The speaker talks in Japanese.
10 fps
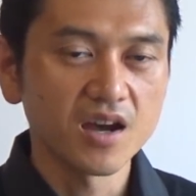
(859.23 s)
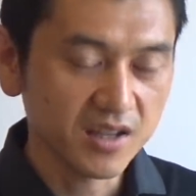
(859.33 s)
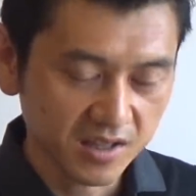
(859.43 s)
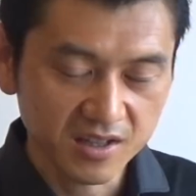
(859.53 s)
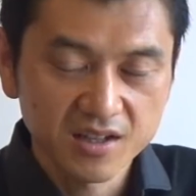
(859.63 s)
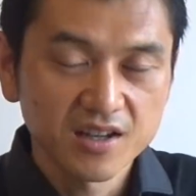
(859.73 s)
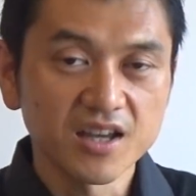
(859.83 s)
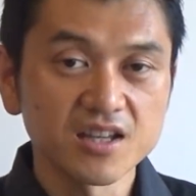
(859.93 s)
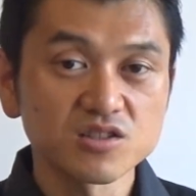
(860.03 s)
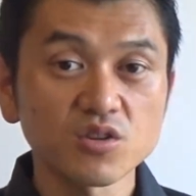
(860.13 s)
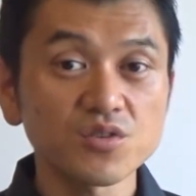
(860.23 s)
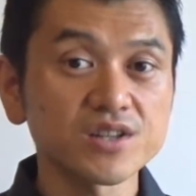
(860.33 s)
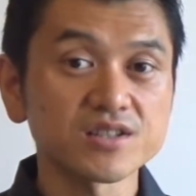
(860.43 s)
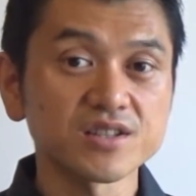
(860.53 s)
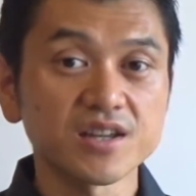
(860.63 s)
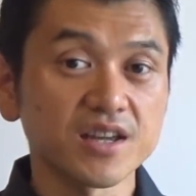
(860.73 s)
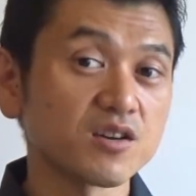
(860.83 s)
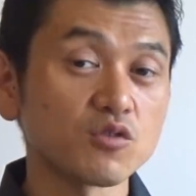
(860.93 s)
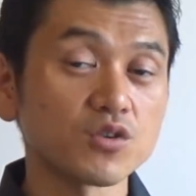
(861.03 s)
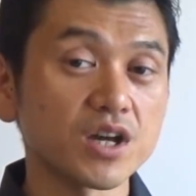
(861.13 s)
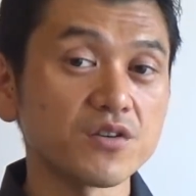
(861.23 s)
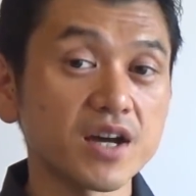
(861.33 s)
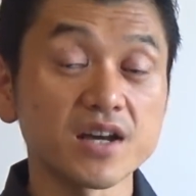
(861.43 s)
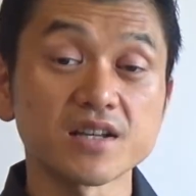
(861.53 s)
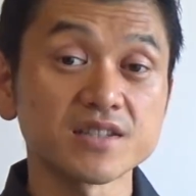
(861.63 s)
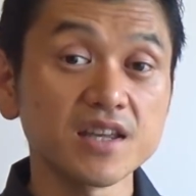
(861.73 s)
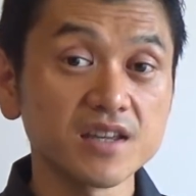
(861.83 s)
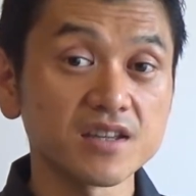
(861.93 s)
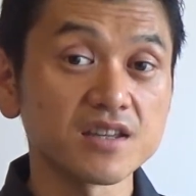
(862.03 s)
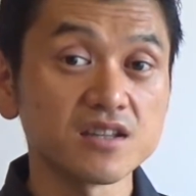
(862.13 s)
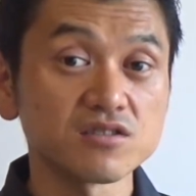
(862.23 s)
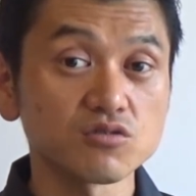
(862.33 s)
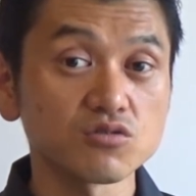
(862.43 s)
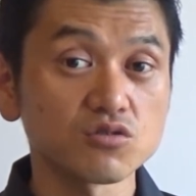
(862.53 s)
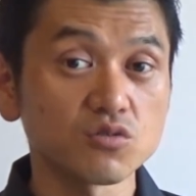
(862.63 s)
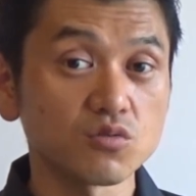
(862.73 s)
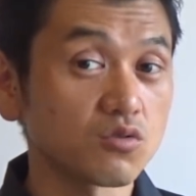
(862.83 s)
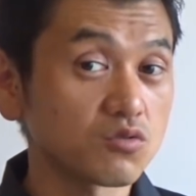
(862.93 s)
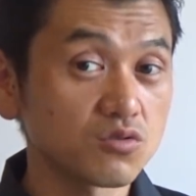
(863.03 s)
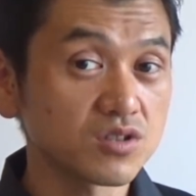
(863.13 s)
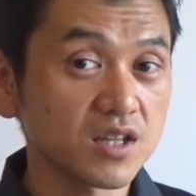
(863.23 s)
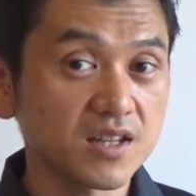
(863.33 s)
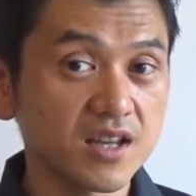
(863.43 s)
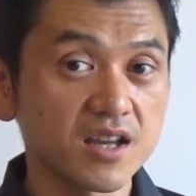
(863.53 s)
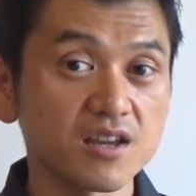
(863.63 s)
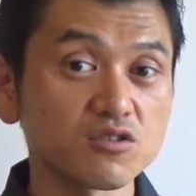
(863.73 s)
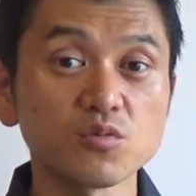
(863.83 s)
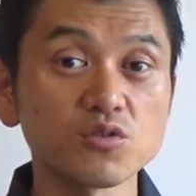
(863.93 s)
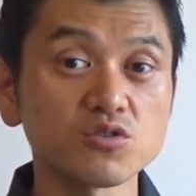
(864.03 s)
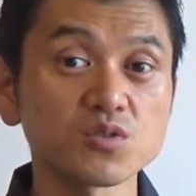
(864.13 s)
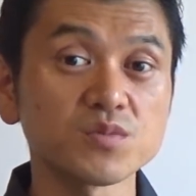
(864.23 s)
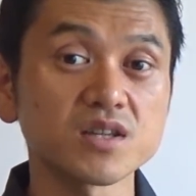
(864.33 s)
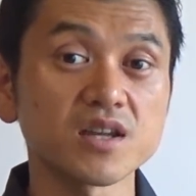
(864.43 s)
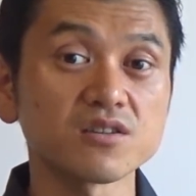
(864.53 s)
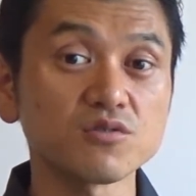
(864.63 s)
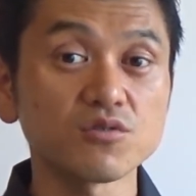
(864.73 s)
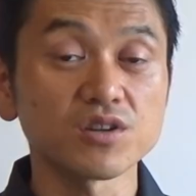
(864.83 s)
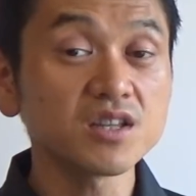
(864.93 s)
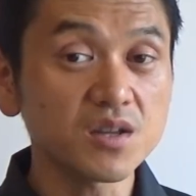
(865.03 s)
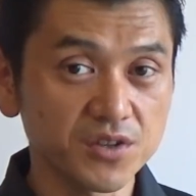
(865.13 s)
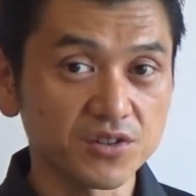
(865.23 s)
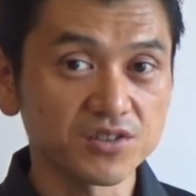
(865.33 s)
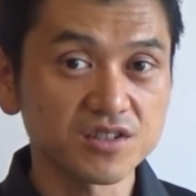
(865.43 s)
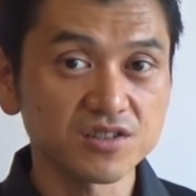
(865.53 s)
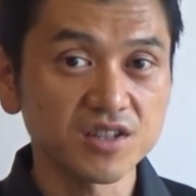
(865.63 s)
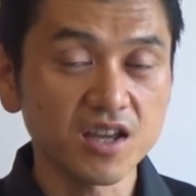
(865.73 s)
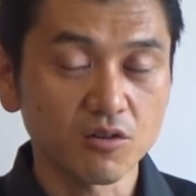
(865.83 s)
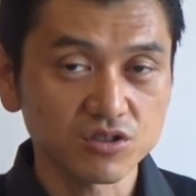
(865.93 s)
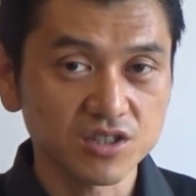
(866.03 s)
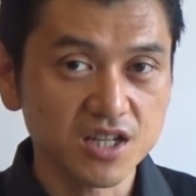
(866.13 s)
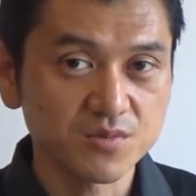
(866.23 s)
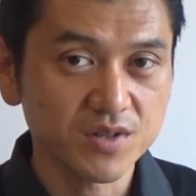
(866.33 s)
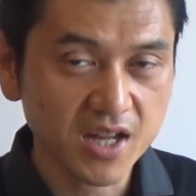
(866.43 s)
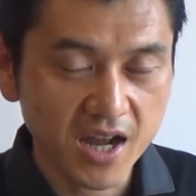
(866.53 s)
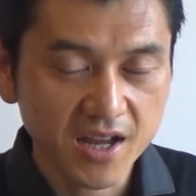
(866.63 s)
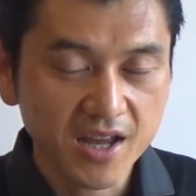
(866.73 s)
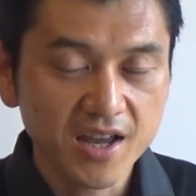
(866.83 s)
はい、えー、それではですね、今回は繊維筋痛症を克服された久保よしみさんのインタビューについてお伝えしました。